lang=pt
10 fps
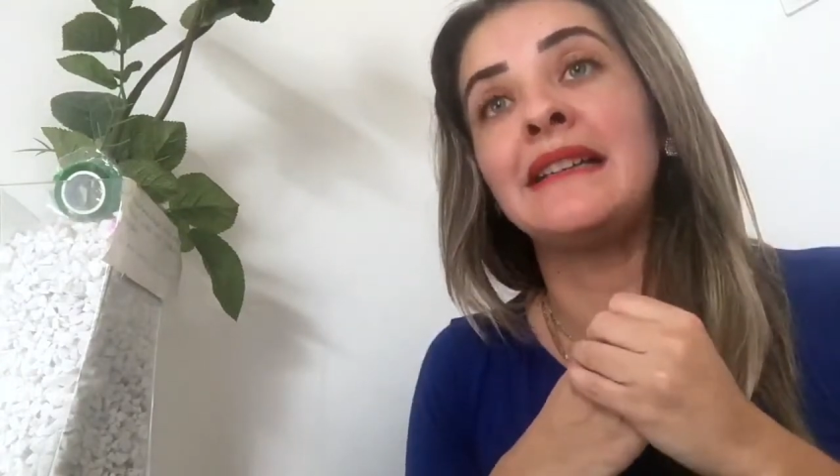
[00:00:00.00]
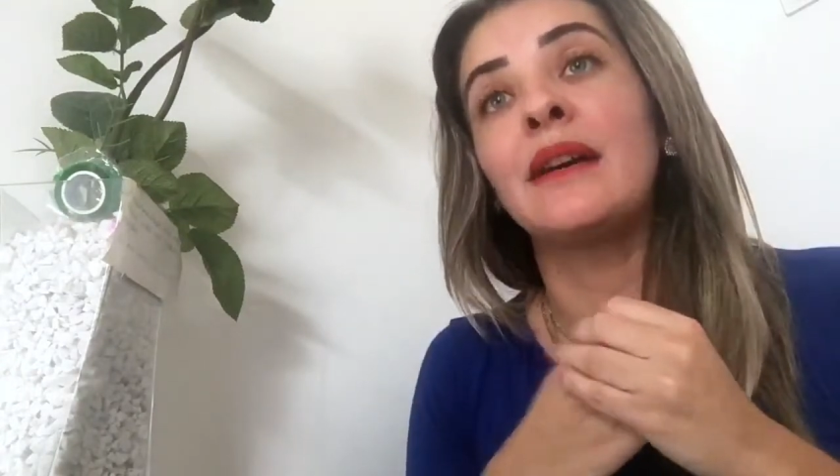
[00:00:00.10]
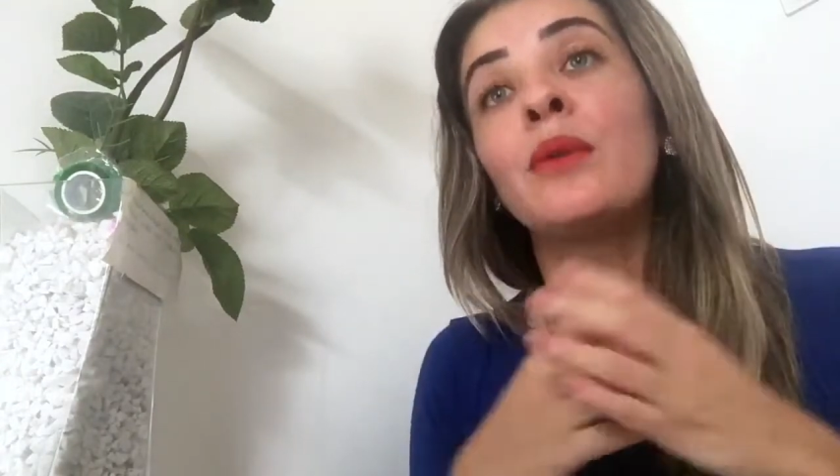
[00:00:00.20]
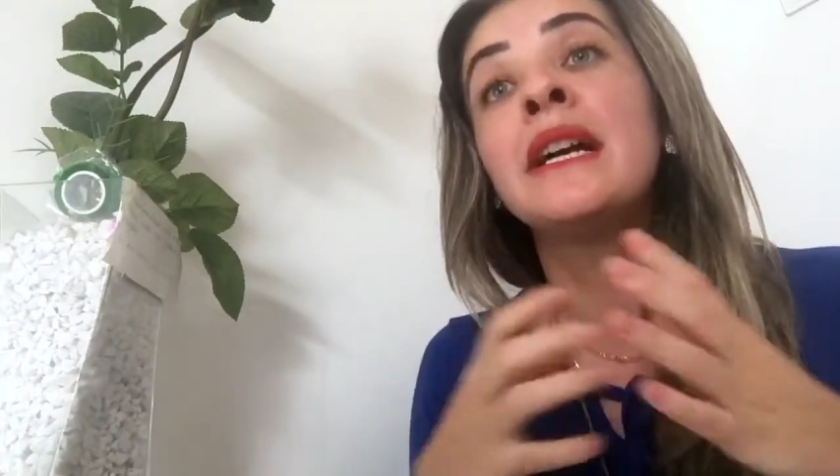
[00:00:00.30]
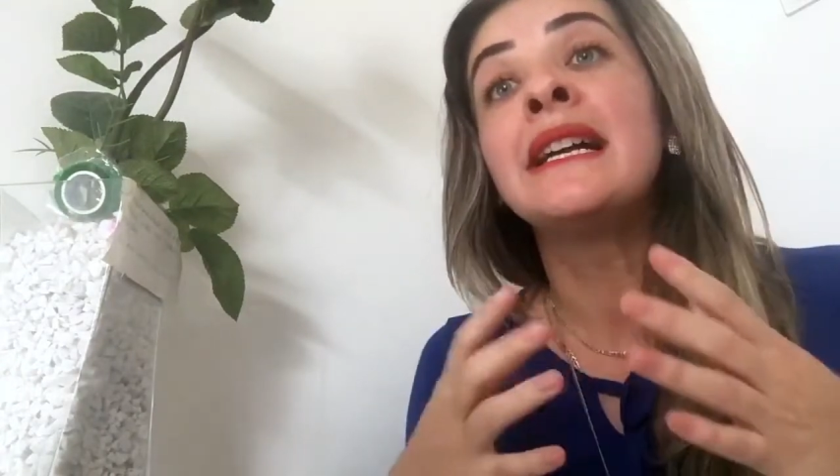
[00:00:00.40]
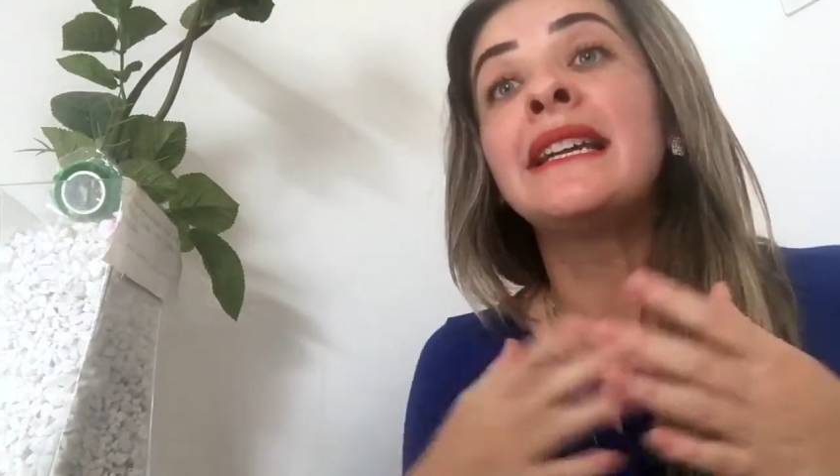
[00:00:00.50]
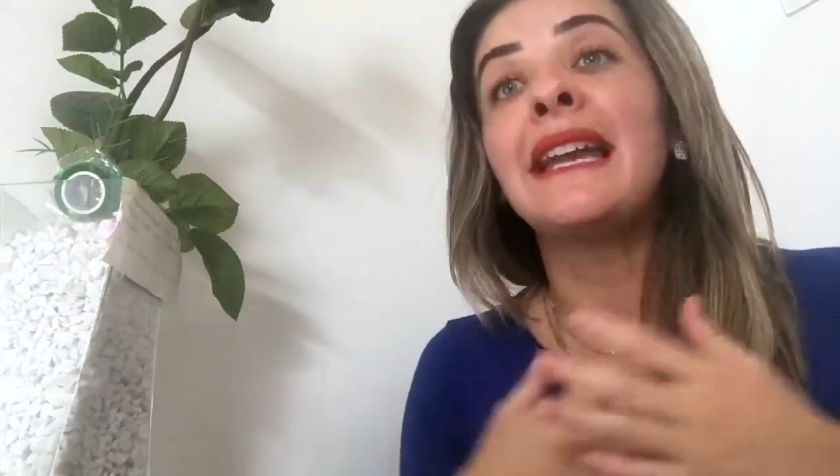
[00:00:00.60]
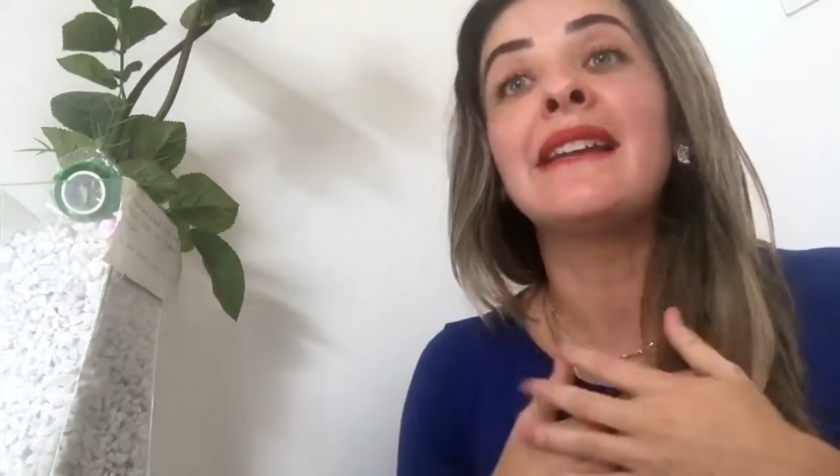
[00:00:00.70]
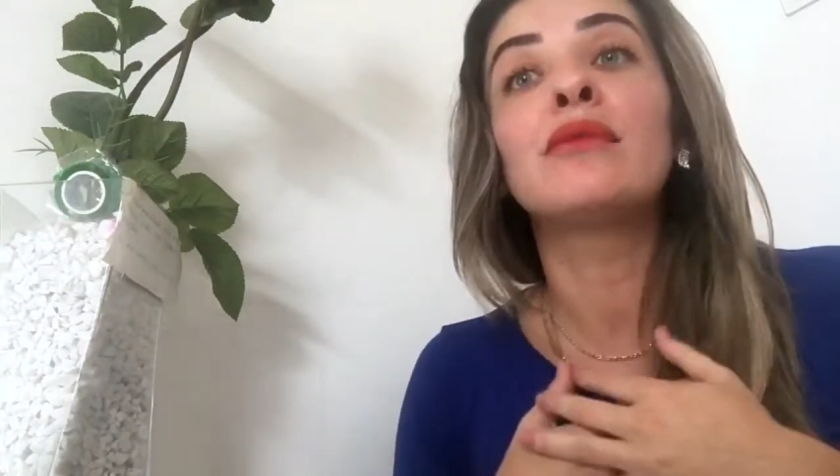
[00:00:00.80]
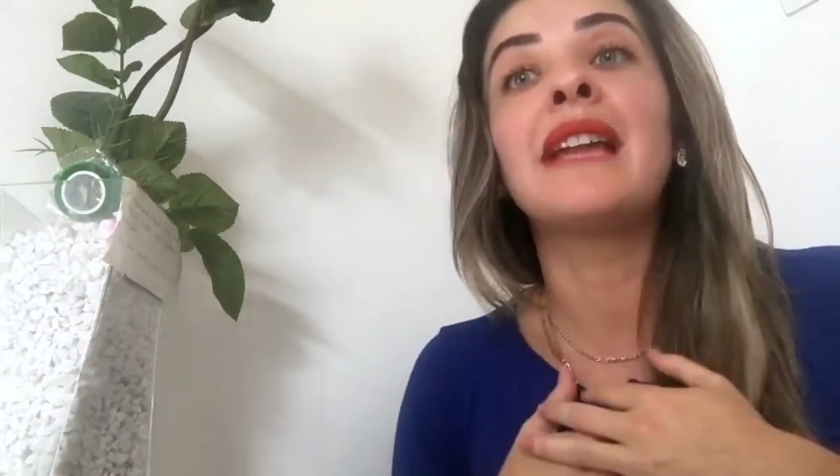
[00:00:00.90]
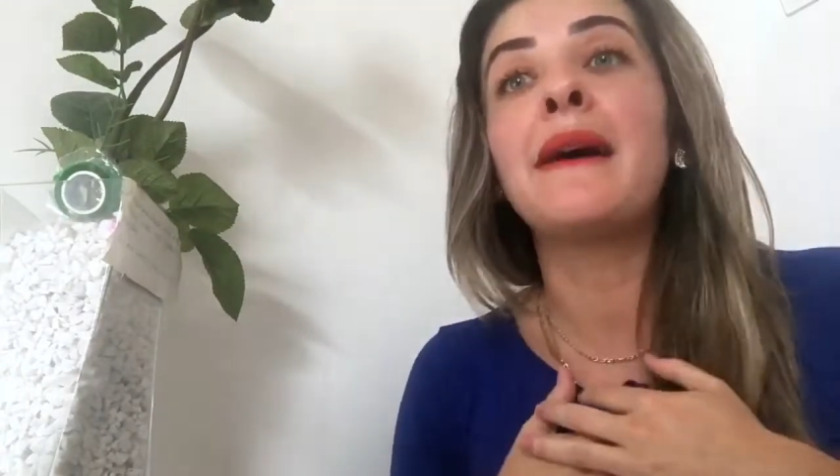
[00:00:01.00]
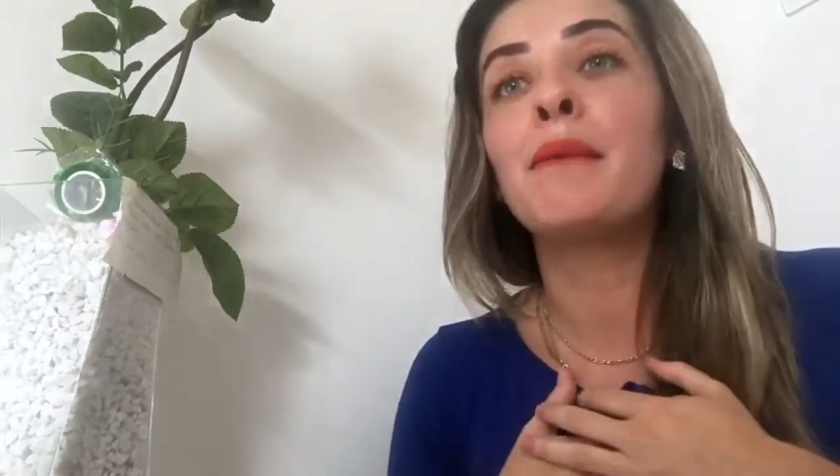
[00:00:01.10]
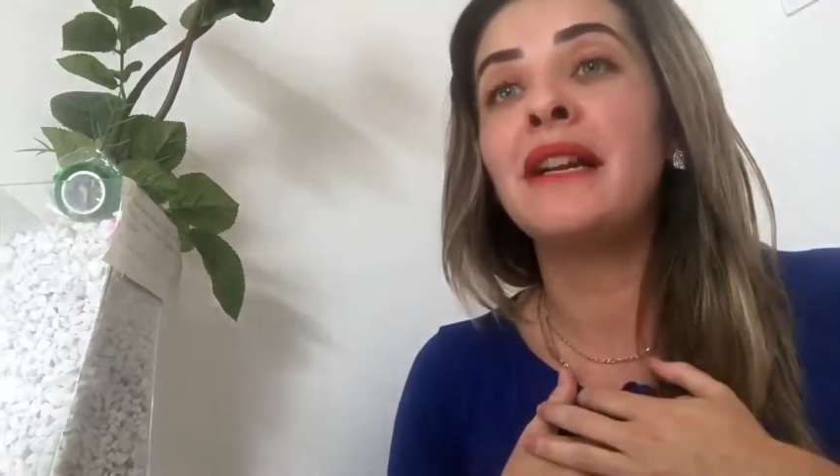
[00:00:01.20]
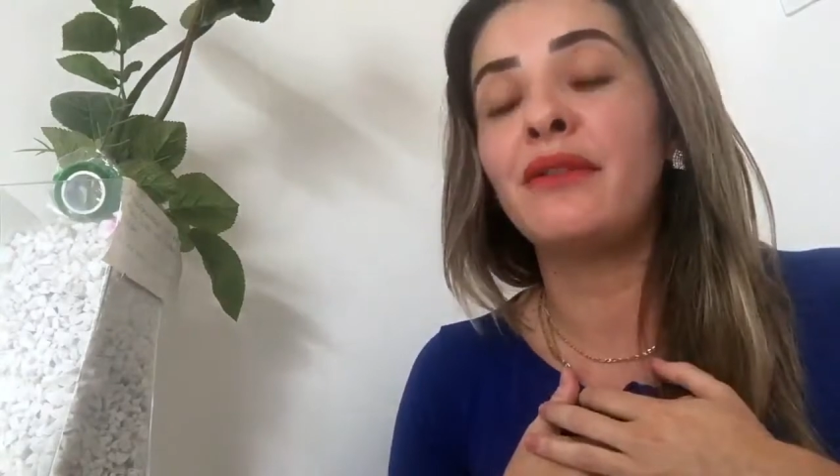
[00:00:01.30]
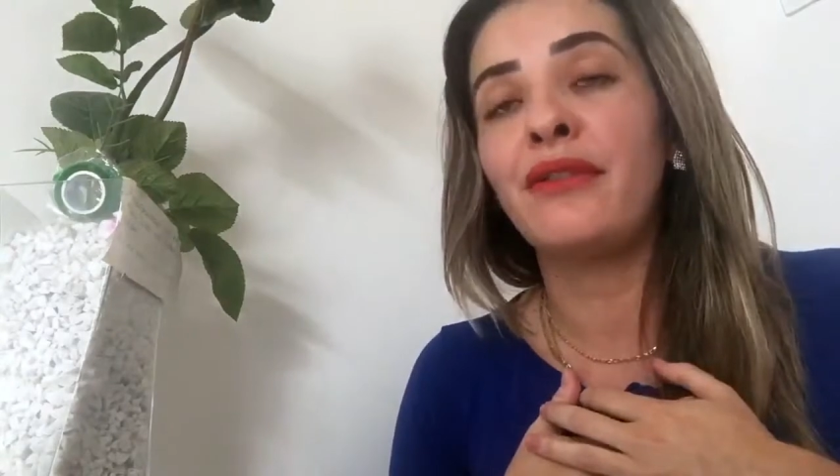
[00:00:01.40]
Então, quem não tem a
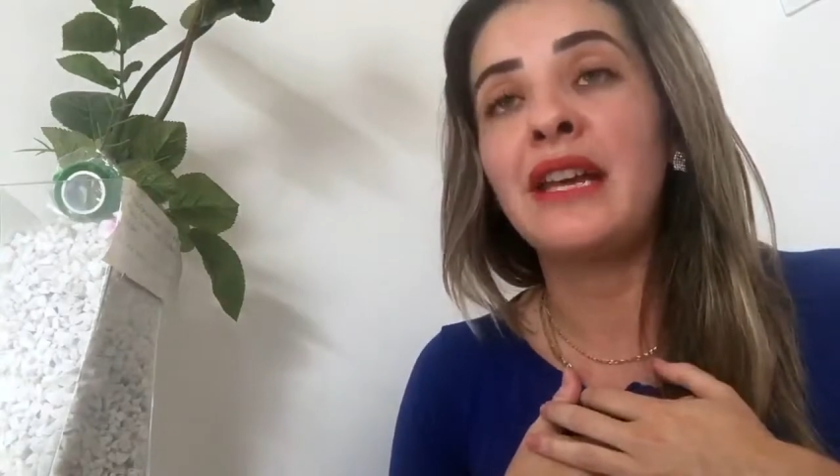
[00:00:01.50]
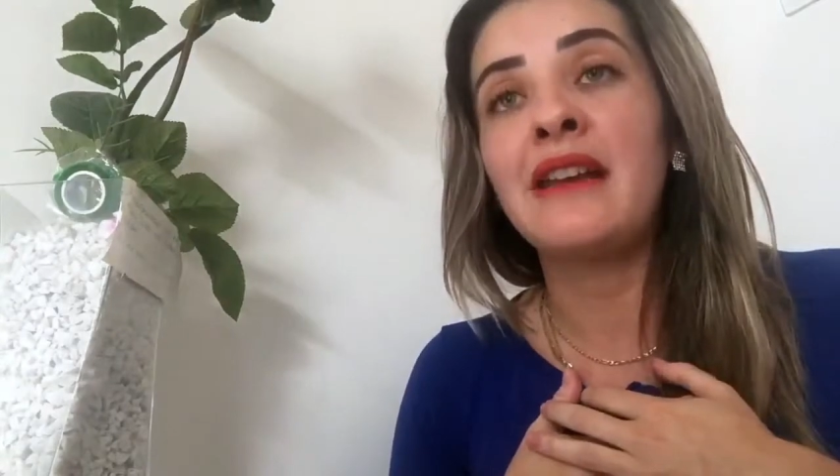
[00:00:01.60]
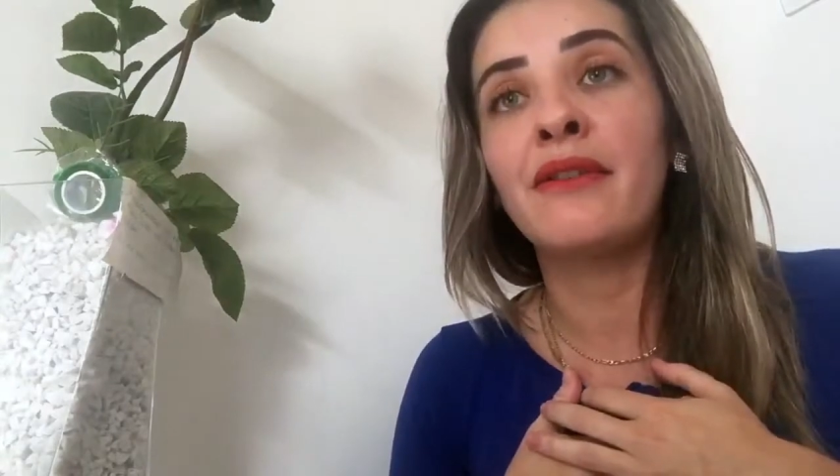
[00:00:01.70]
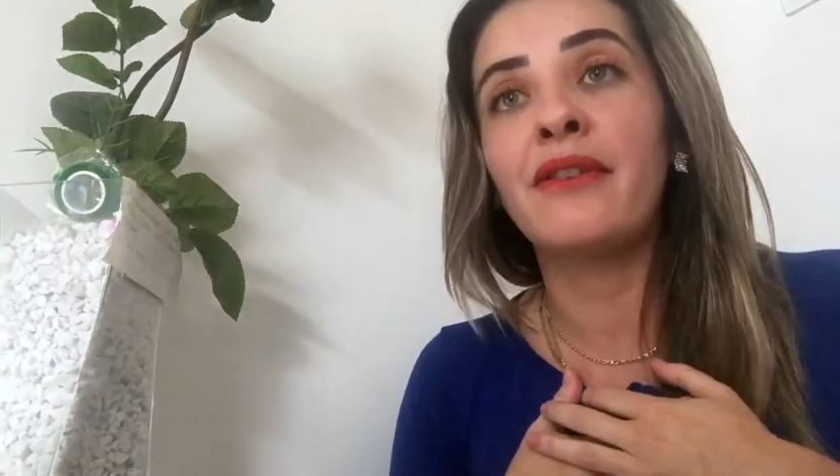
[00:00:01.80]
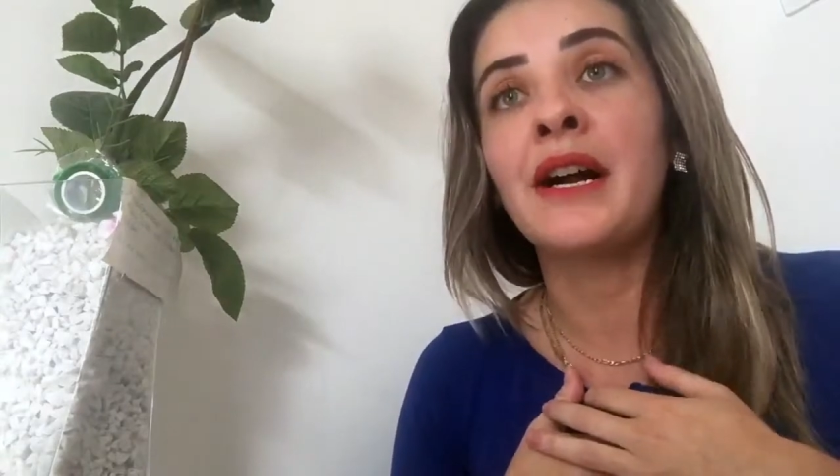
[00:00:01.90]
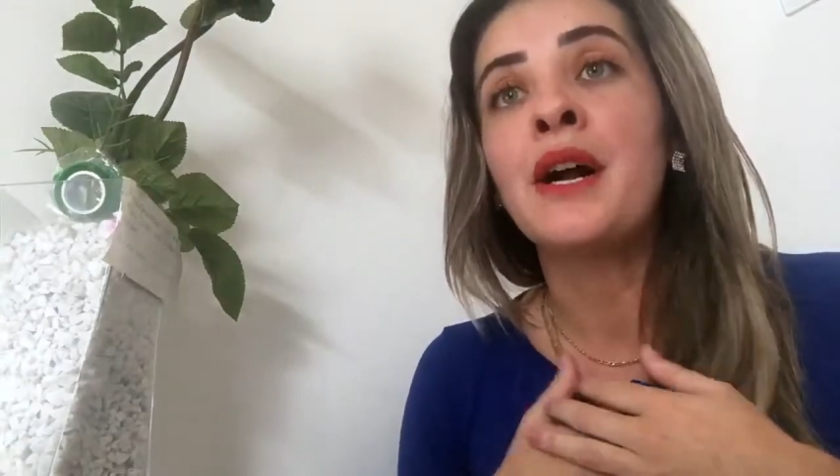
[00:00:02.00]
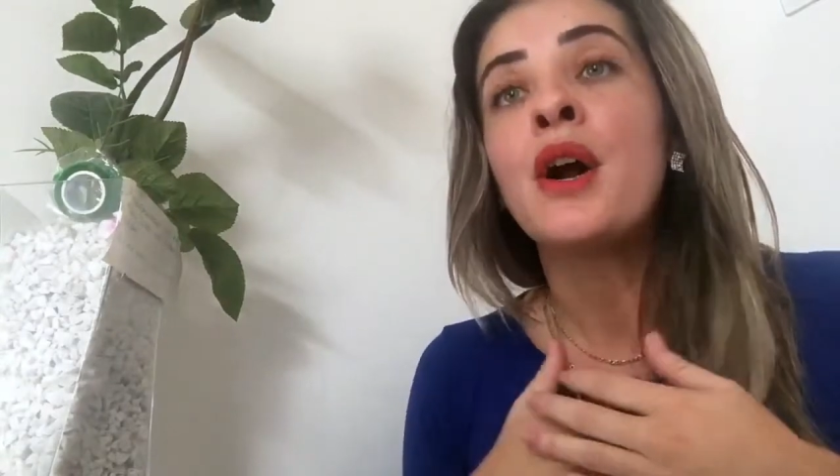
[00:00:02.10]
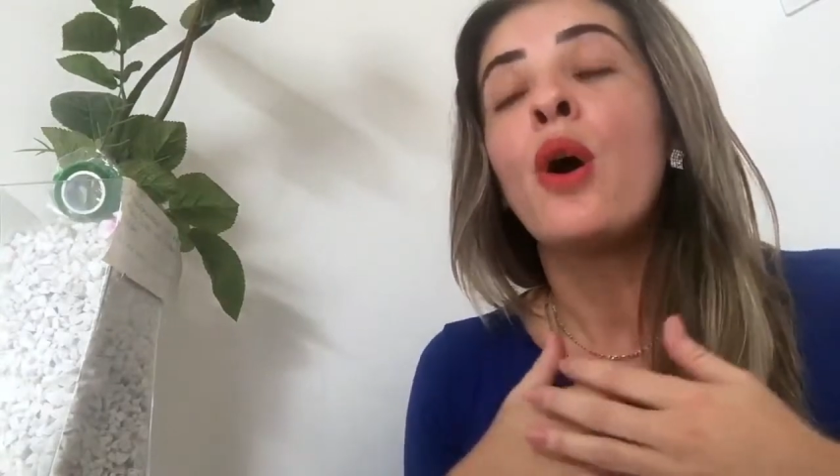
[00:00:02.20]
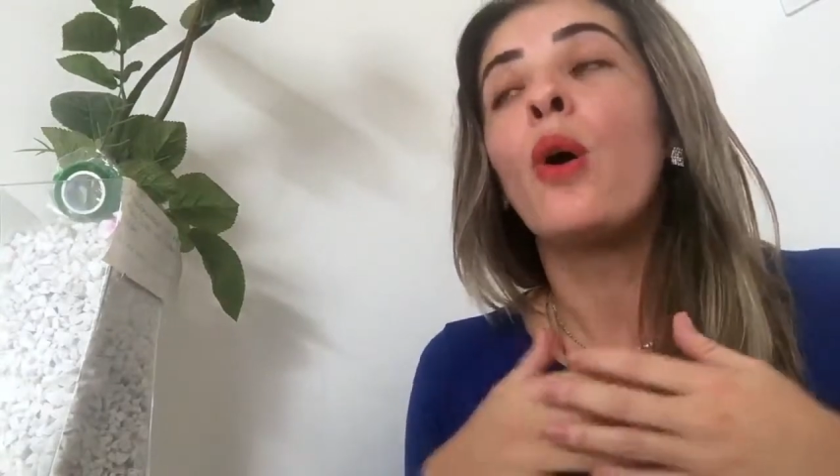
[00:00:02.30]
mãe viva,